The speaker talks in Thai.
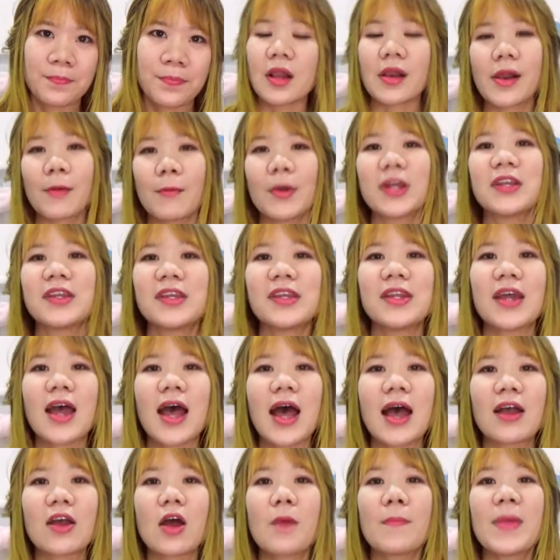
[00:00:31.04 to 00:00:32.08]
แล้ววันนี้นะ
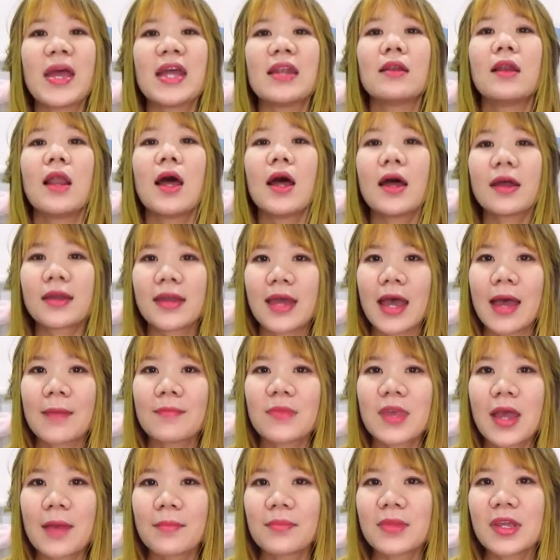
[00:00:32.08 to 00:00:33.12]
คะ ก็เป็นเลิกงาม
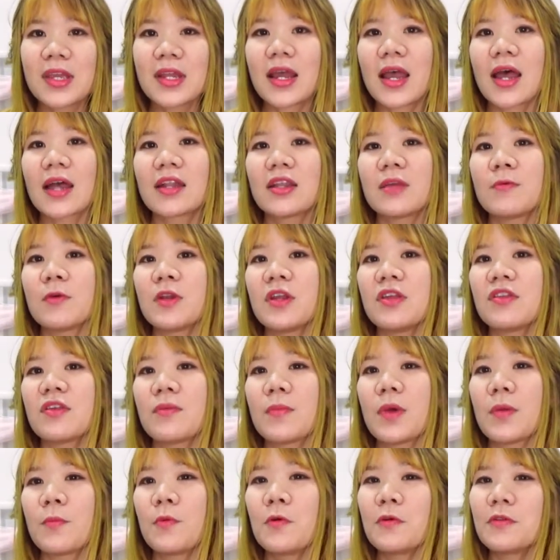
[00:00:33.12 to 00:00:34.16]
ยามดีนะคะ ที่วันนี้จะ
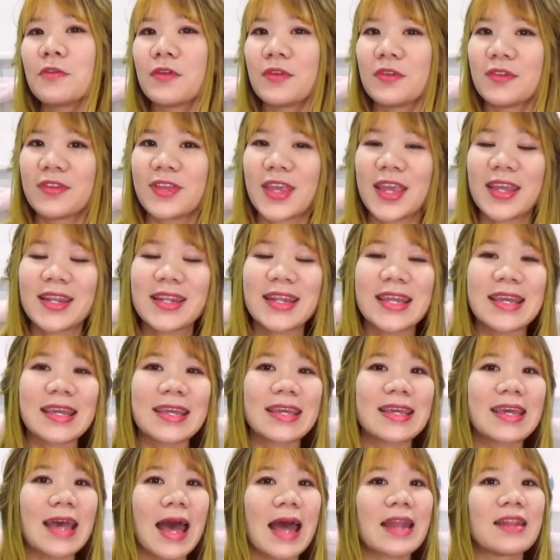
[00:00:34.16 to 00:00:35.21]
มาพูดถึงเทคนิค
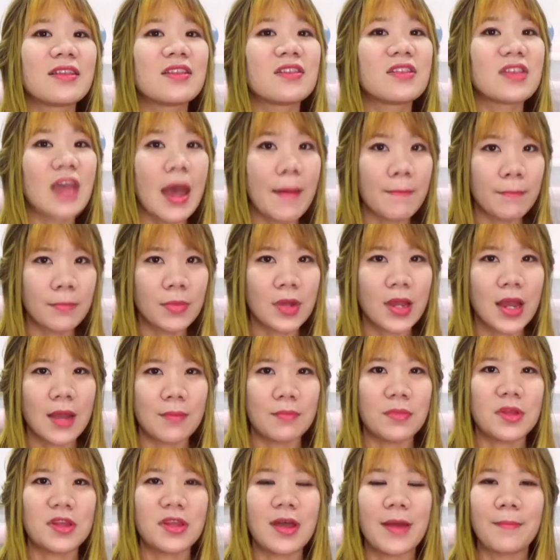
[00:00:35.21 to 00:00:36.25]
การจำ
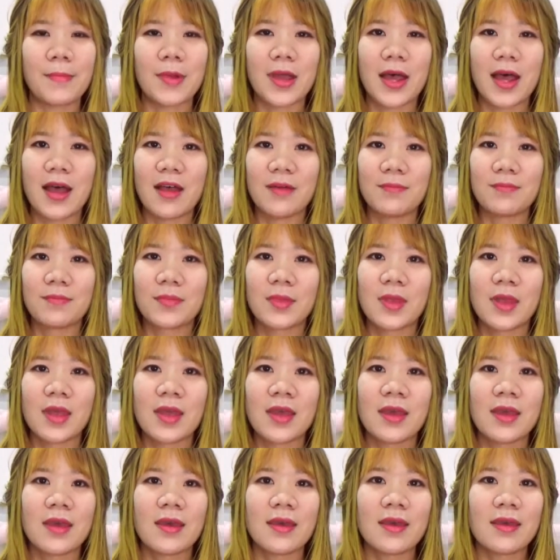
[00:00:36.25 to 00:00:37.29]
คำศัพท์ค่ะ
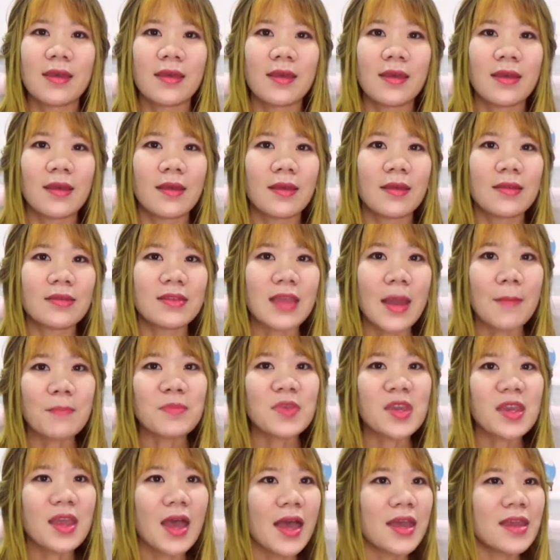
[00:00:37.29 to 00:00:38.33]

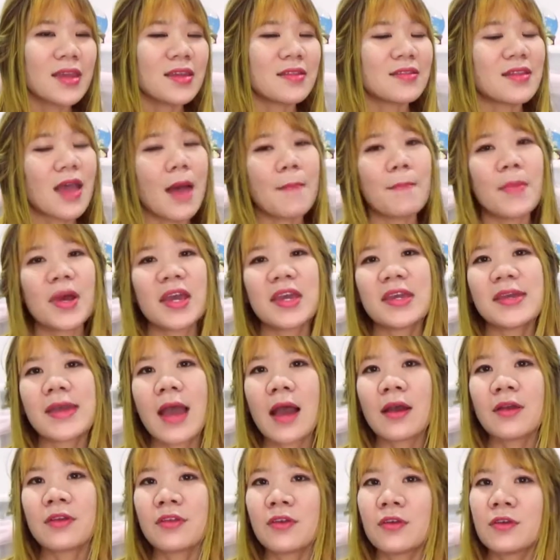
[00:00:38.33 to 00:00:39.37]
จำยังไงจำให้
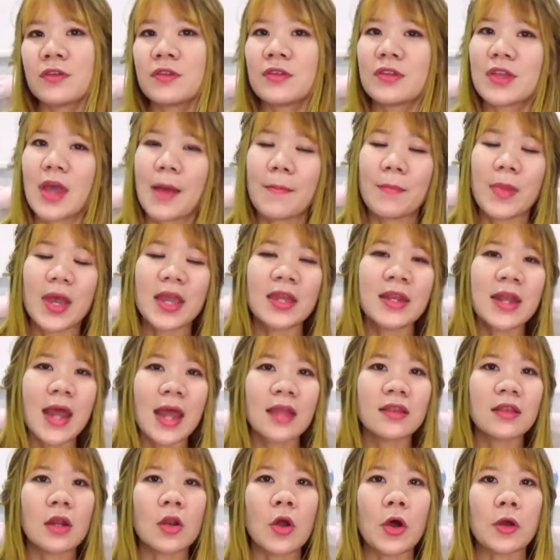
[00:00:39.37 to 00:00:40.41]
ยั่งยืนจำให้ได้
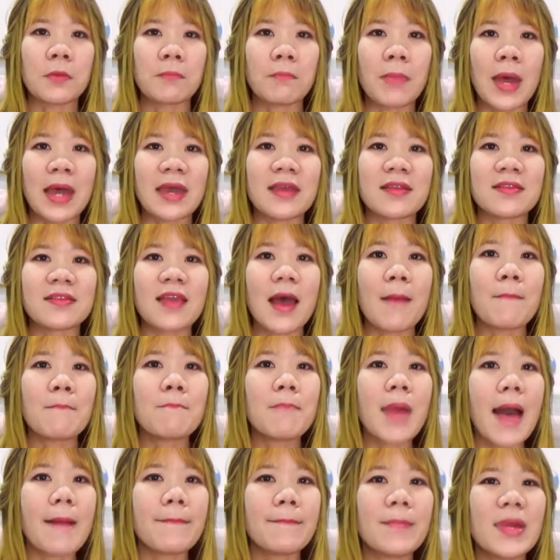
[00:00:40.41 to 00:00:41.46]
ตลอดไป
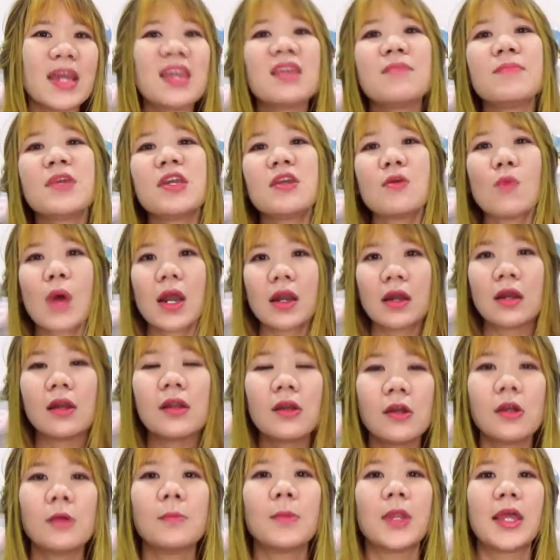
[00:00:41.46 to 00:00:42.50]
จำแบบไม่มีวัน
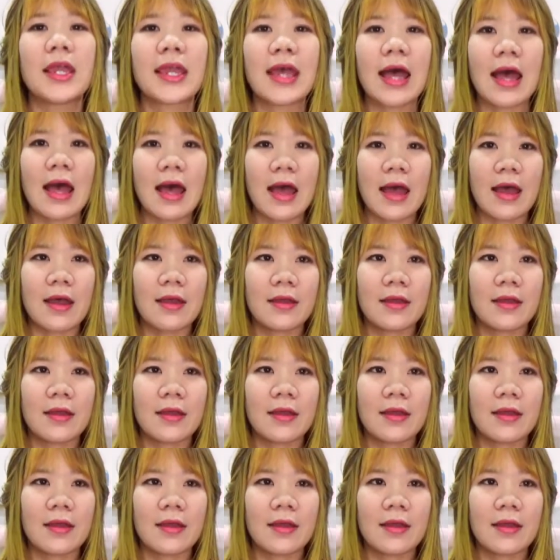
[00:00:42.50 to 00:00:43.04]
ลืมเลยค่ะ